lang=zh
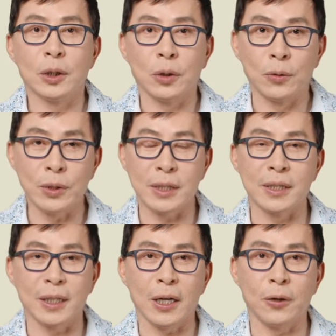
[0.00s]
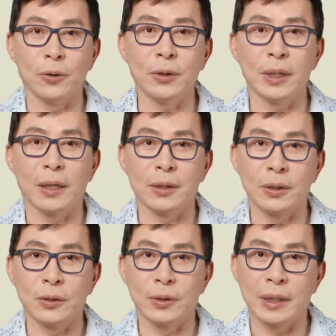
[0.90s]
同时考虑到
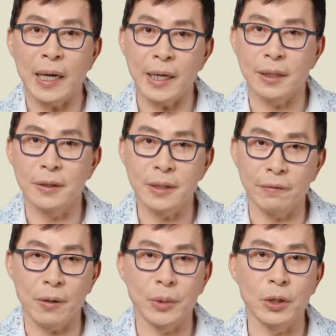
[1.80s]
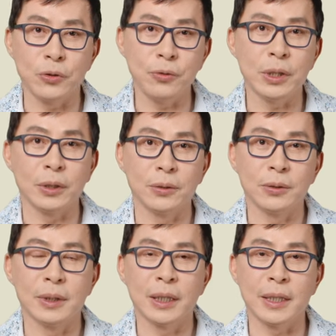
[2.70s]
有太阳能这方面的需求，
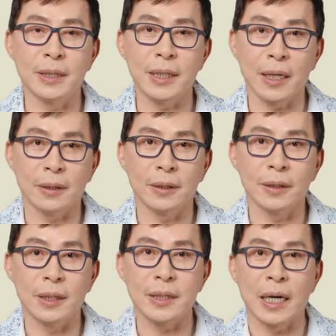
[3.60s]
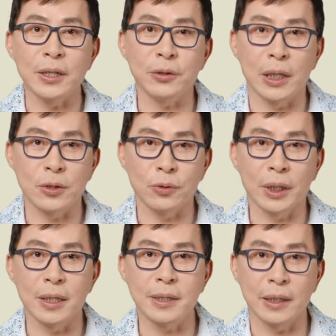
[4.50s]
这样你长久来说
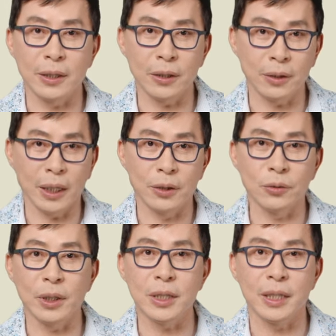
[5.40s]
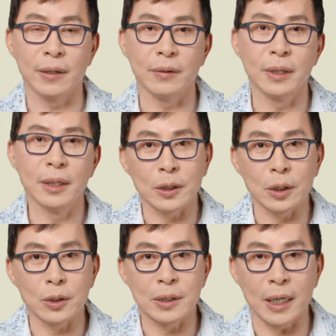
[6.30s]
可以省掉很多的钱。
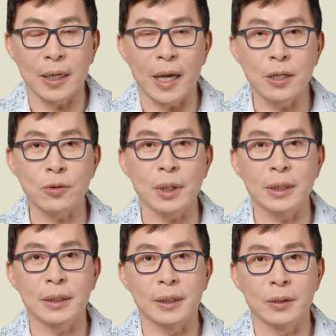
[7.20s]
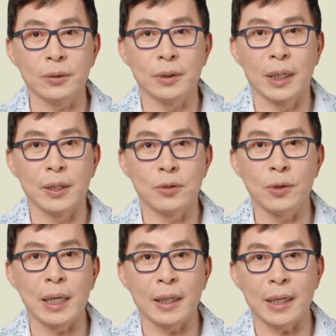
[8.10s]
在安装了以后呢，
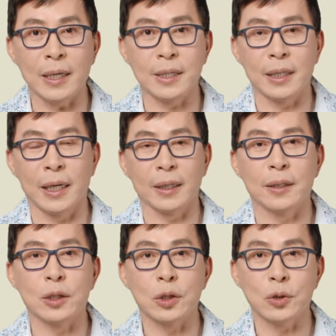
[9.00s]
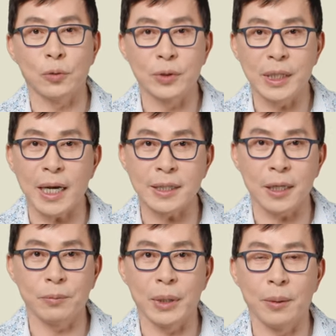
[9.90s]
虽然看起来总价
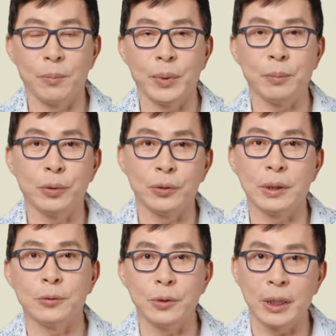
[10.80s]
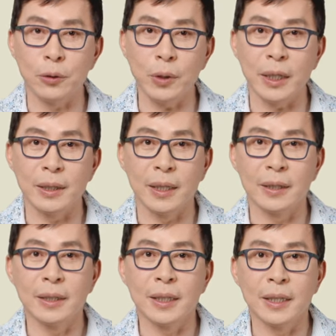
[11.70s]
上面比普通的屋顶贵一
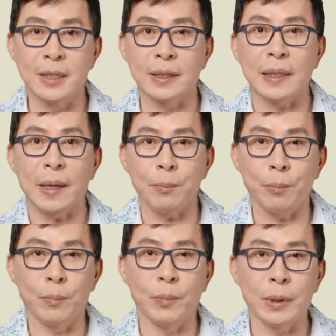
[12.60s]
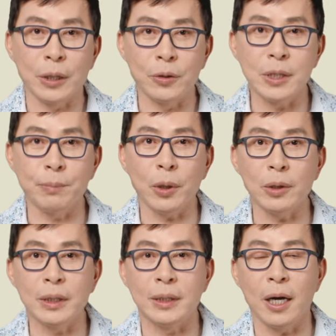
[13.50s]
点，可是它等于是包
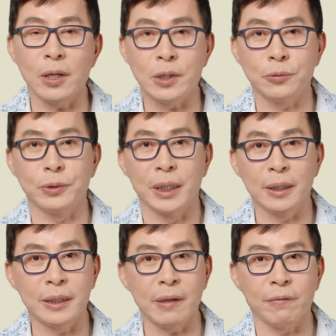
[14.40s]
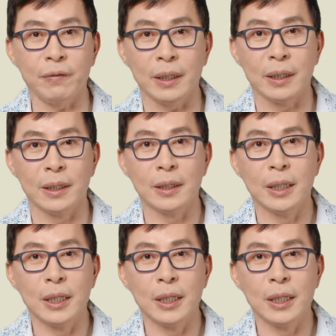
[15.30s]
了你二十五年的电费了，